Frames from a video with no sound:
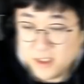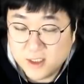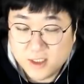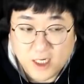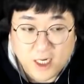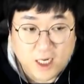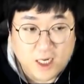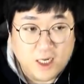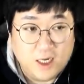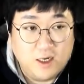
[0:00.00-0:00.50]

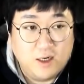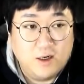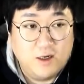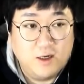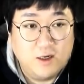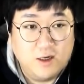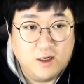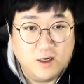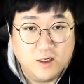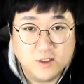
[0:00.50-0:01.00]
자,
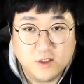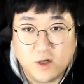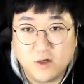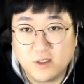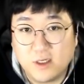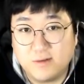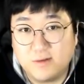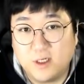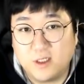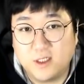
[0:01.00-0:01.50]
어,
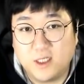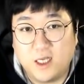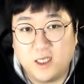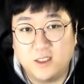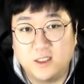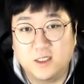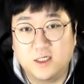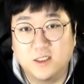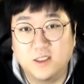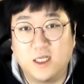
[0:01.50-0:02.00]
성적
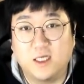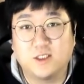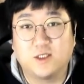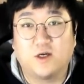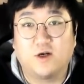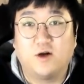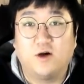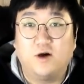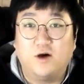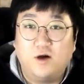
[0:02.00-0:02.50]
창단
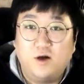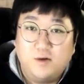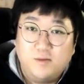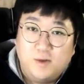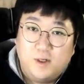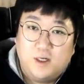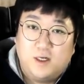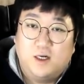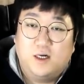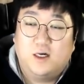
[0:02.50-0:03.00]

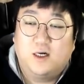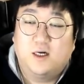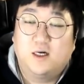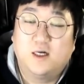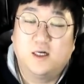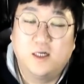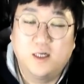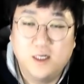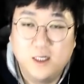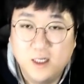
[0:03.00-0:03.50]
그날처럼
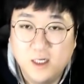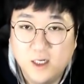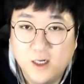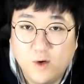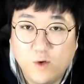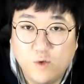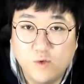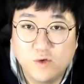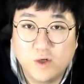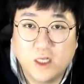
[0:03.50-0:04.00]
어,
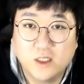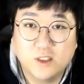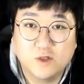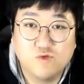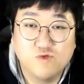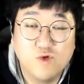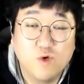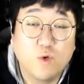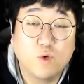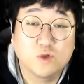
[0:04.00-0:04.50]
오늘
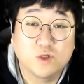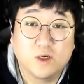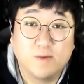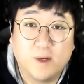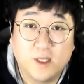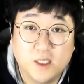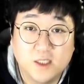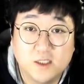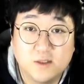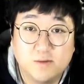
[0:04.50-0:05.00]
굉장히 우여곡절이
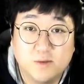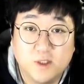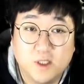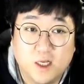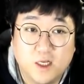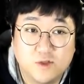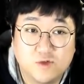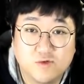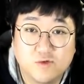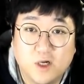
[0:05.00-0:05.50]

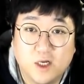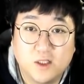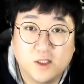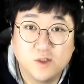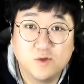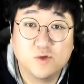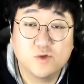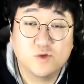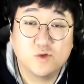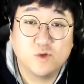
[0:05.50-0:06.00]
많았습니다. 중간에
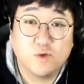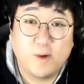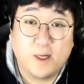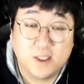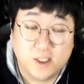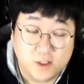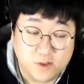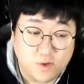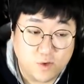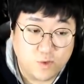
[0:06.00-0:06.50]
디도스도
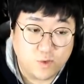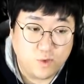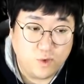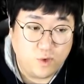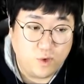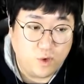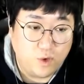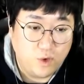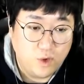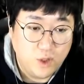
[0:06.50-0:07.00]

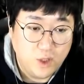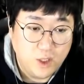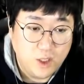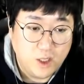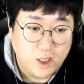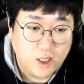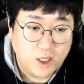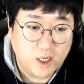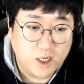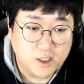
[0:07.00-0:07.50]
맞았었고
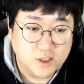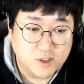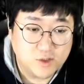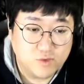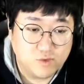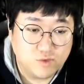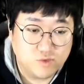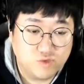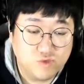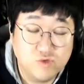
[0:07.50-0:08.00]

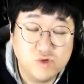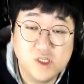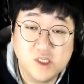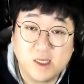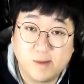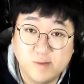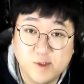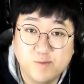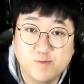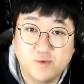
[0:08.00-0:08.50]
해가지고 2시
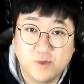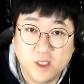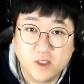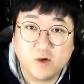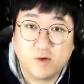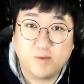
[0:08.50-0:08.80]
30분에